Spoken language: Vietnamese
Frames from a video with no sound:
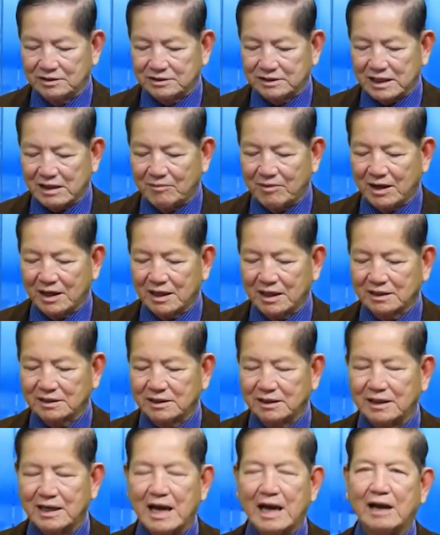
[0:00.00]
Starbucks
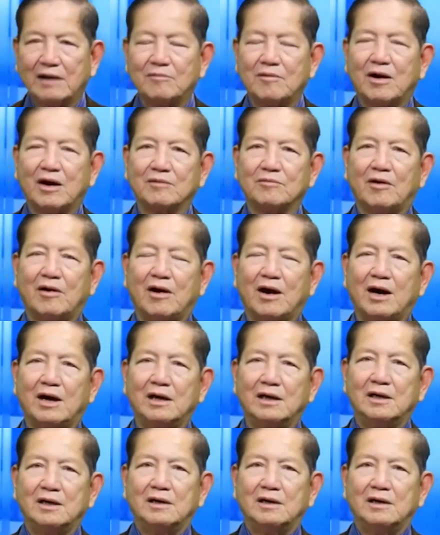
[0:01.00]
thì đã bồi bỏ